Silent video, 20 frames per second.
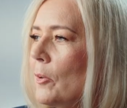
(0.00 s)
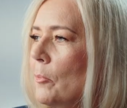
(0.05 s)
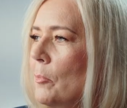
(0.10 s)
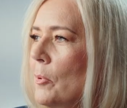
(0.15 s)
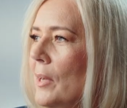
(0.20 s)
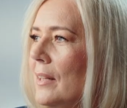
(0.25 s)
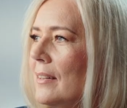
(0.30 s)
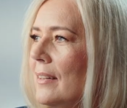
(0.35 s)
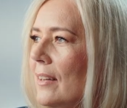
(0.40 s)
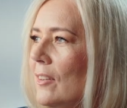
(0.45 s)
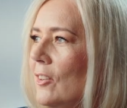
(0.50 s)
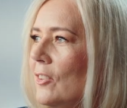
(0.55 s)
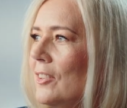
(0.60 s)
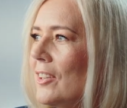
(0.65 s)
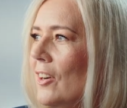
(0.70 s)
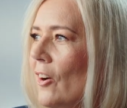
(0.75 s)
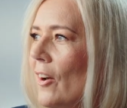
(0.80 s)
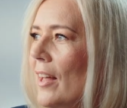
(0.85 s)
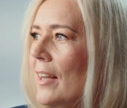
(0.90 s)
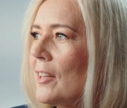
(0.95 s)
To była ta
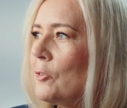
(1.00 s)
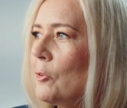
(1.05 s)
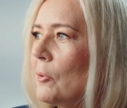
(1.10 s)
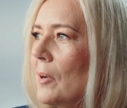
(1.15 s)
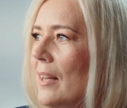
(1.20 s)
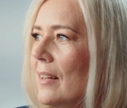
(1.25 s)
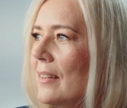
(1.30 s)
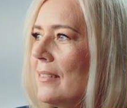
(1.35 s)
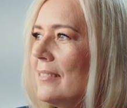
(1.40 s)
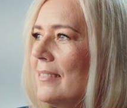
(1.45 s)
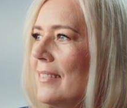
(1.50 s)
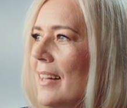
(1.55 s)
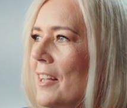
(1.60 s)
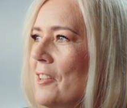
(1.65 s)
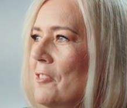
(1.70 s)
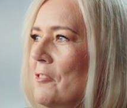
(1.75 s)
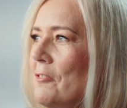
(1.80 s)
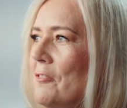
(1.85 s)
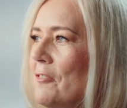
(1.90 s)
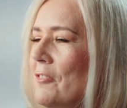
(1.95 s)
kontrola, która
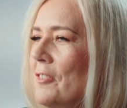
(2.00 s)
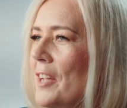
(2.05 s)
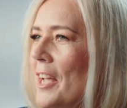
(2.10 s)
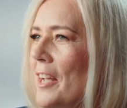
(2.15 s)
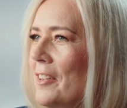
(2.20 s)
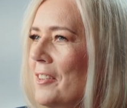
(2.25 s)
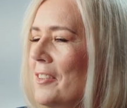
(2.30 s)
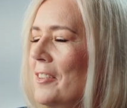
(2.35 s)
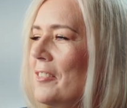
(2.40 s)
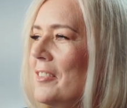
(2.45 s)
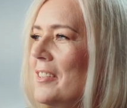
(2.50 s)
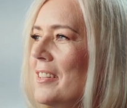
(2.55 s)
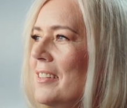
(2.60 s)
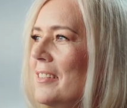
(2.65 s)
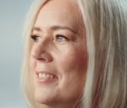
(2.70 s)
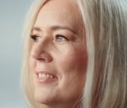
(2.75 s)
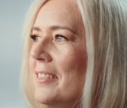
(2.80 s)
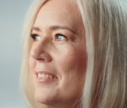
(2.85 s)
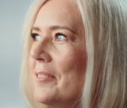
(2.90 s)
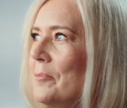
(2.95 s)
najwię
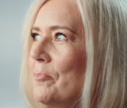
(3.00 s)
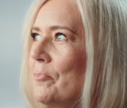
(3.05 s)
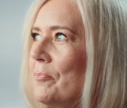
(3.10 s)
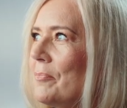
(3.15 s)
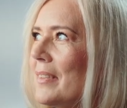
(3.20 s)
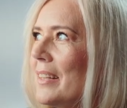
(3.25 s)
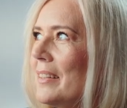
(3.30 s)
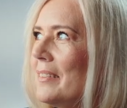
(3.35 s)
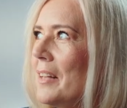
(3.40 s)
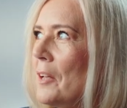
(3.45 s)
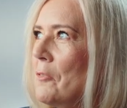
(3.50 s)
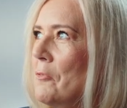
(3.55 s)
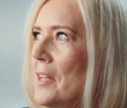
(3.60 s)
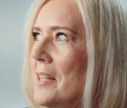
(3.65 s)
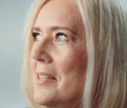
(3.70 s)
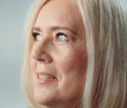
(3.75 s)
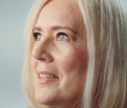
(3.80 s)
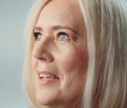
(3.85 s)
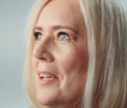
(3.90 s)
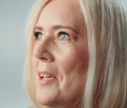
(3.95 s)

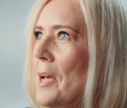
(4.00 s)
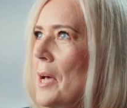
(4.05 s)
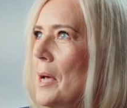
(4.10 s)
najwięcej